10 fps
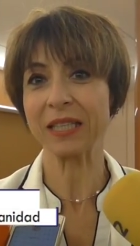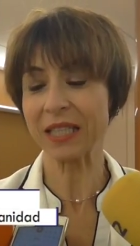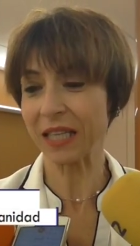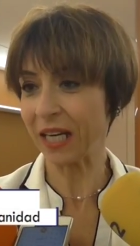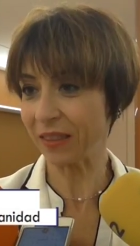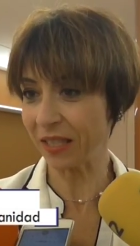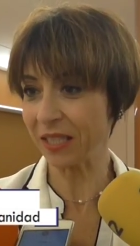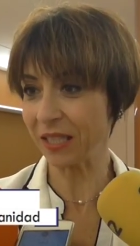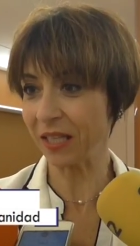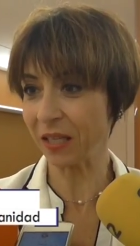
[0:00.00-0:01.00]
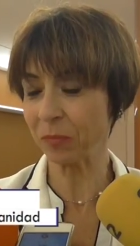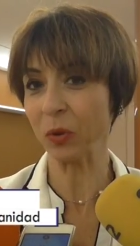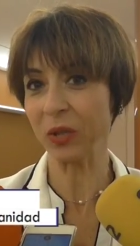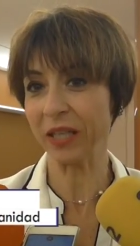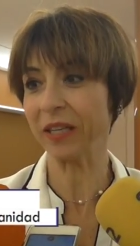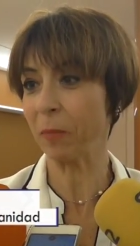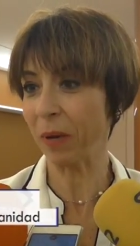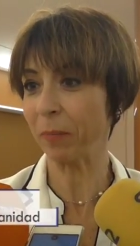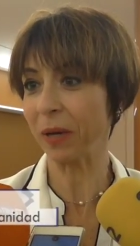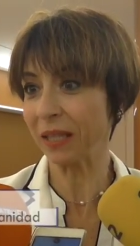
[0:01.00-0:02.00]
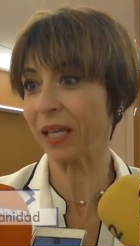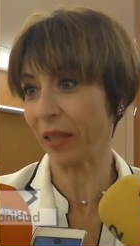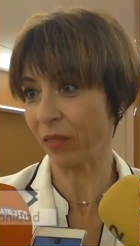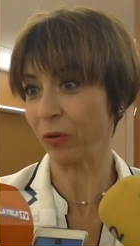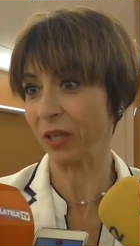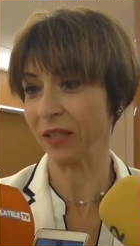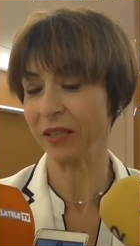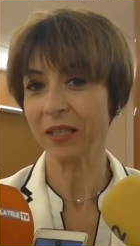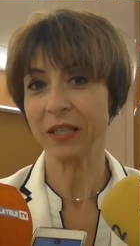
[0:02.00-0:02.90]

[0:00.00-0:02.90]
estas características pone en el mapa Tarazona